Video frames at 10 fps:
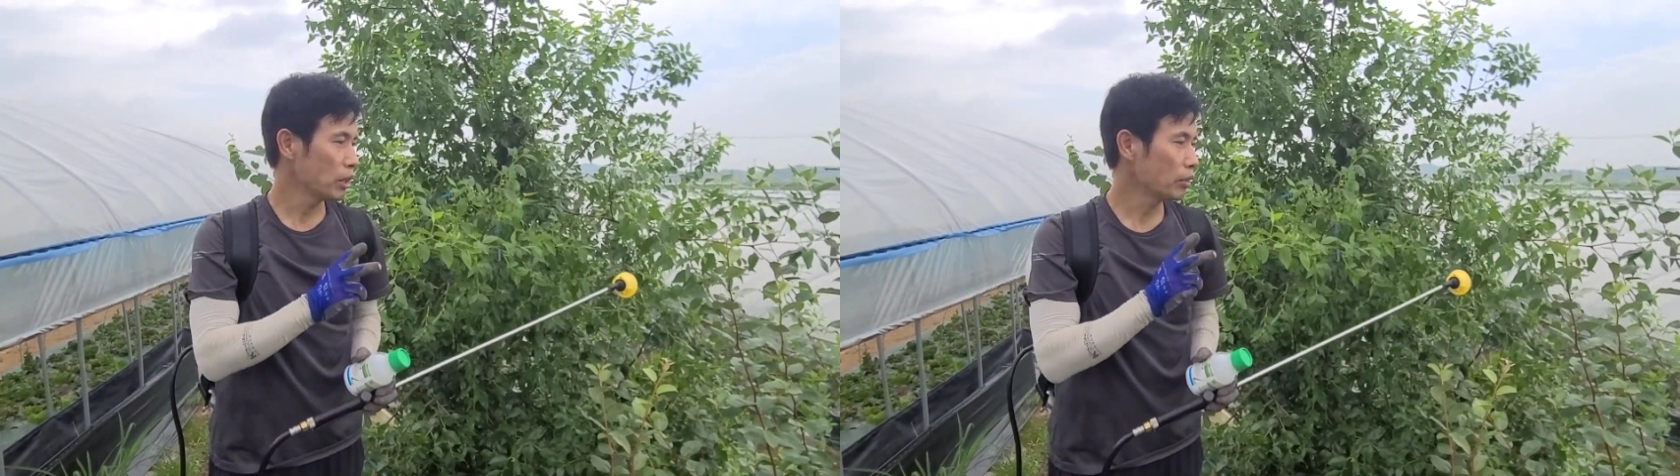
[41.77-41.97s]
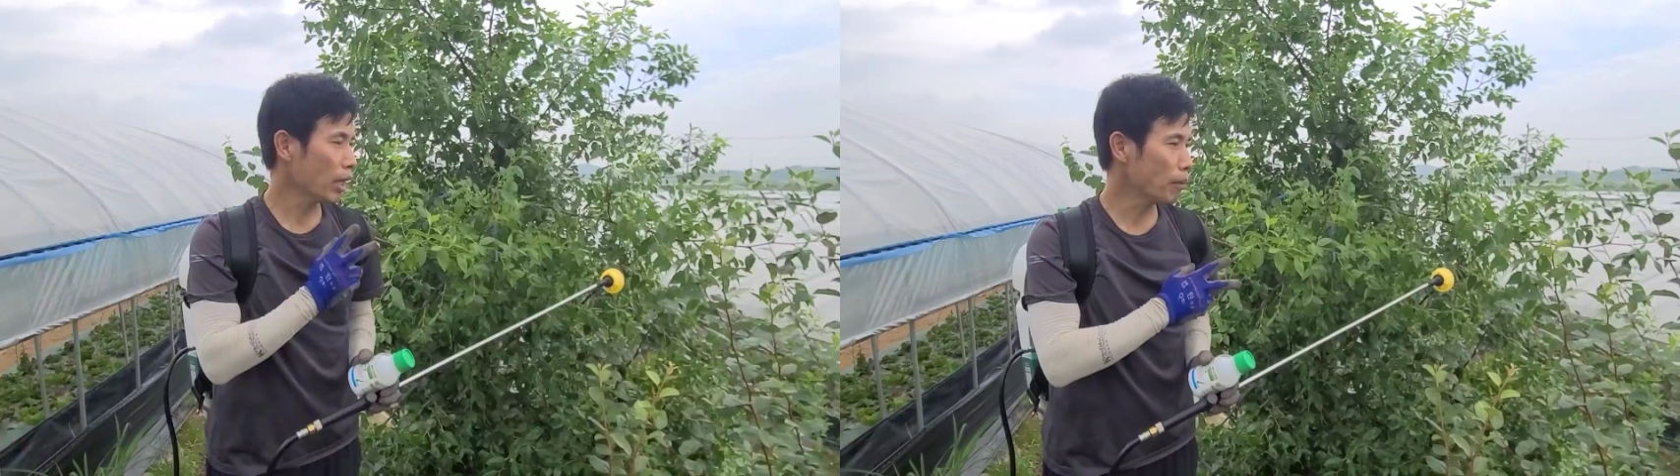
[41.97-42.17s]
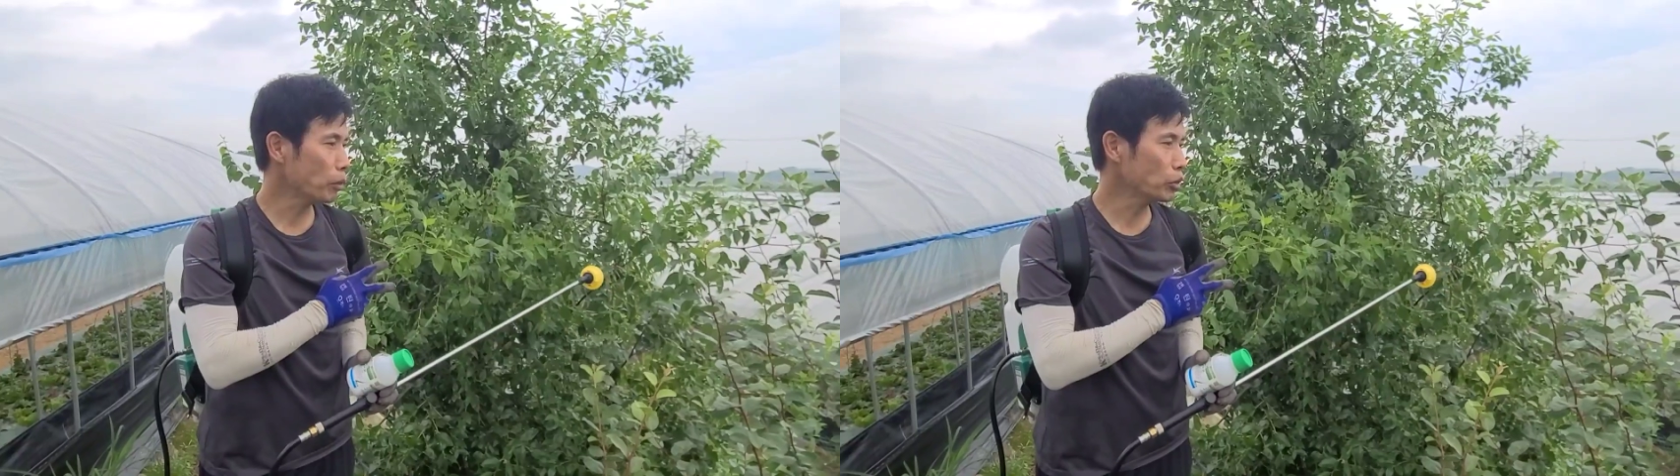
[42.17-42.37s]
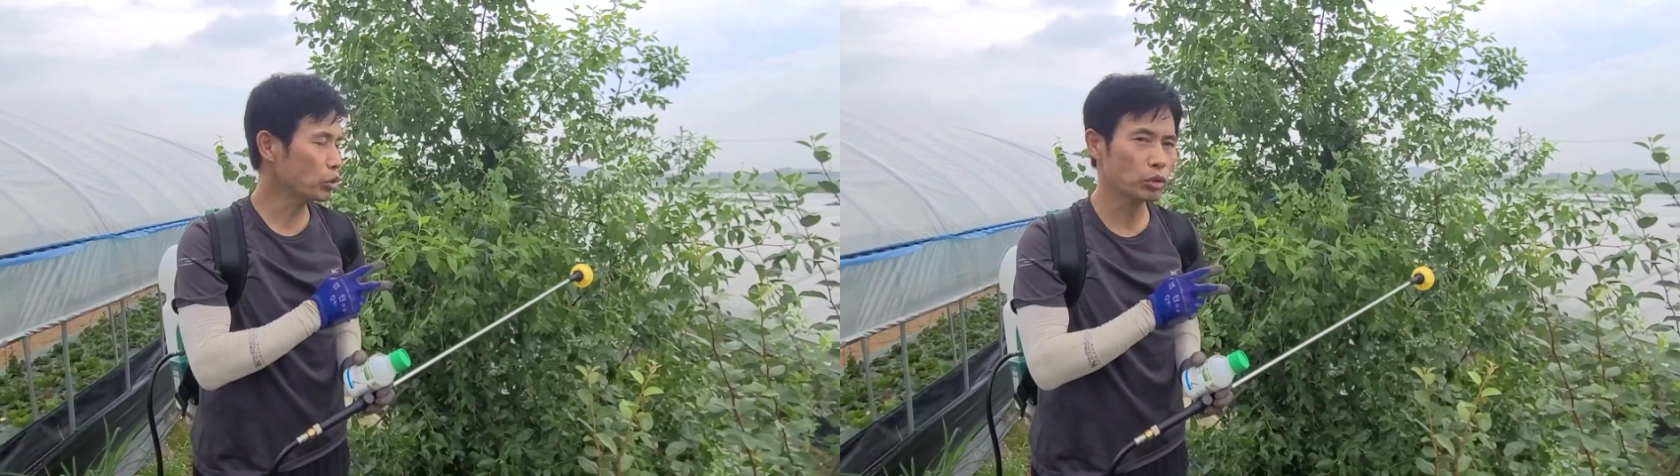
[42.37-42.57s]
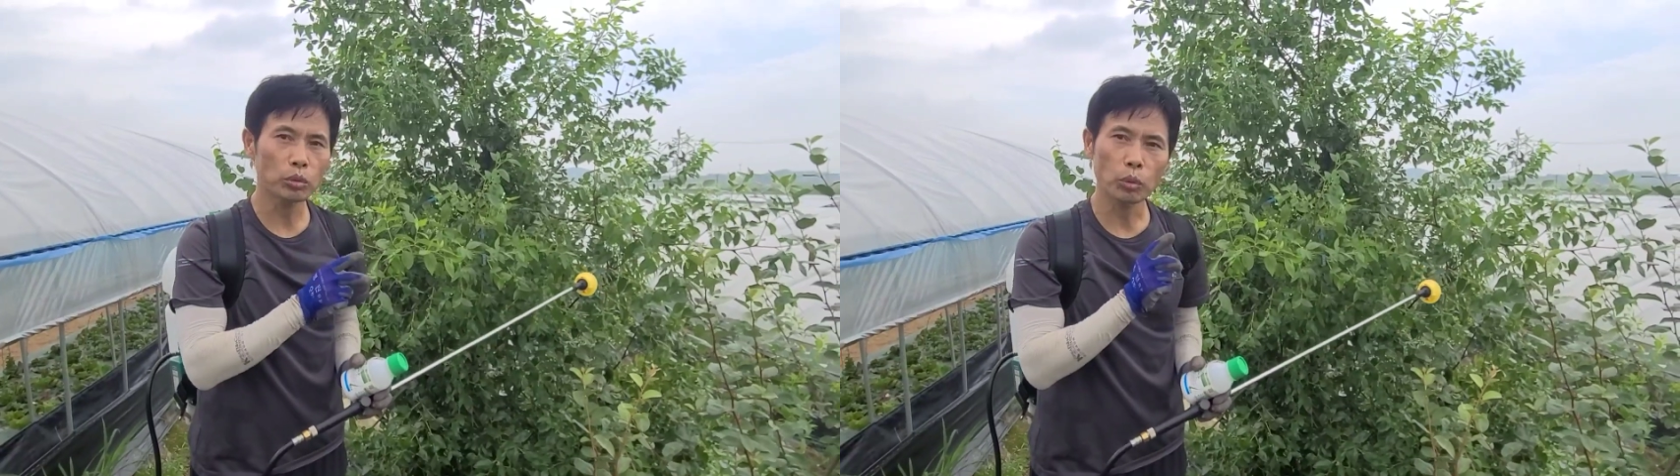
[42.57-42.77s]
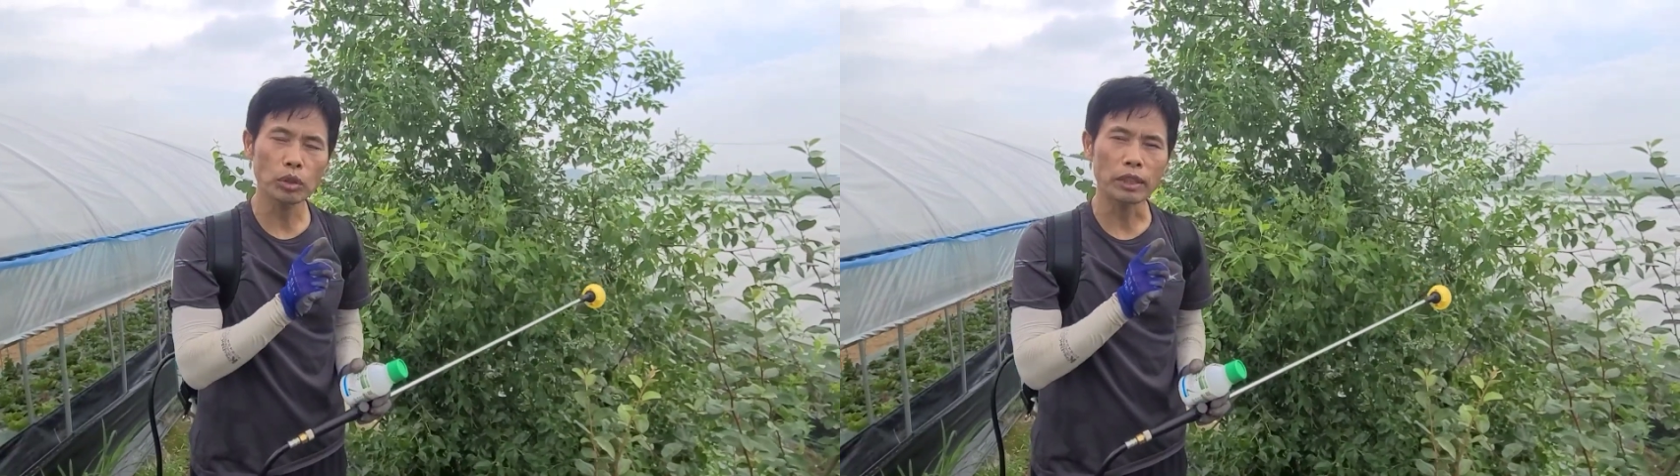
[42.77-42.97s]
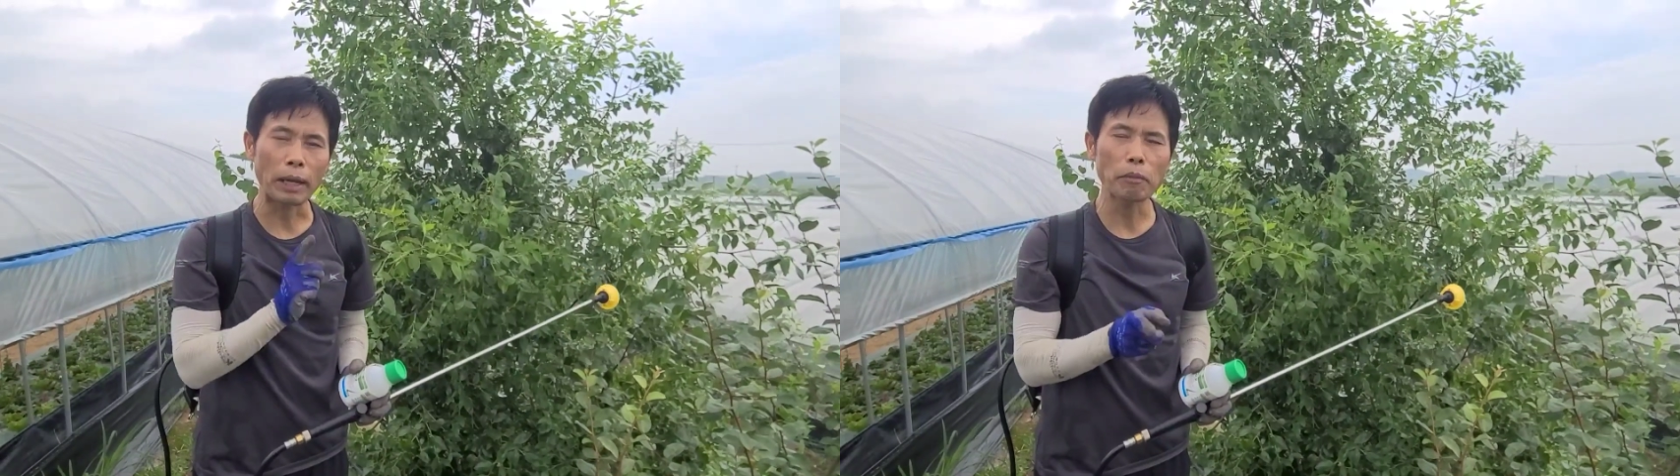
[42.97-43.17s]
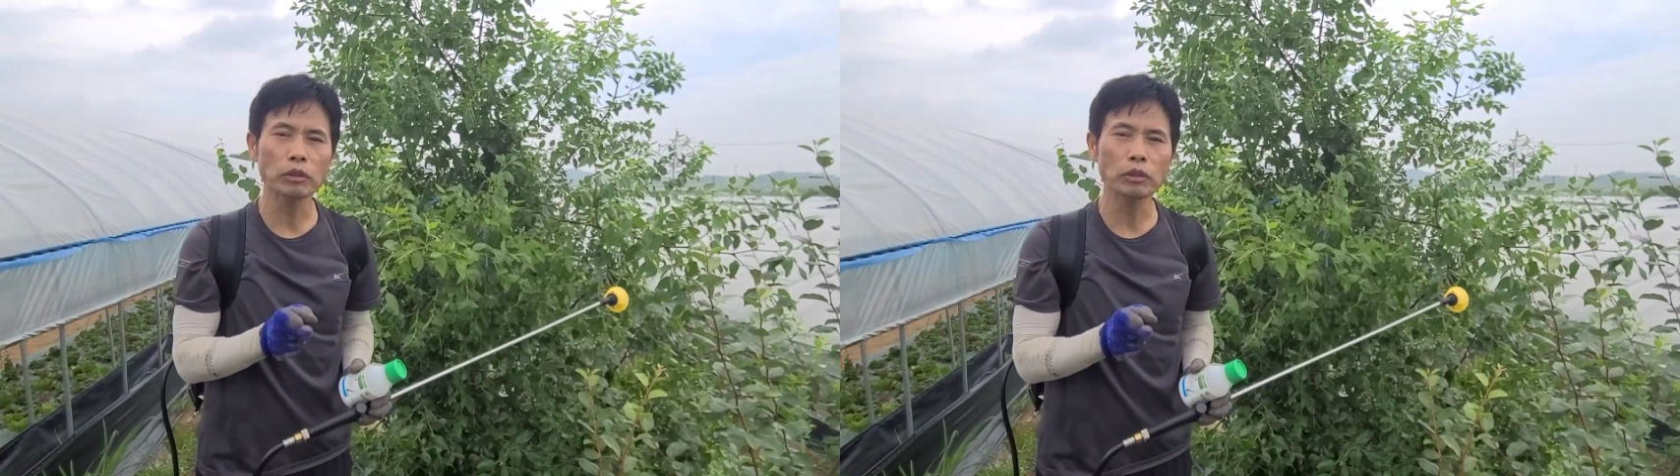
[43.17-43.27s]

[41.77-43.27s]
세 번 치고 오늘 네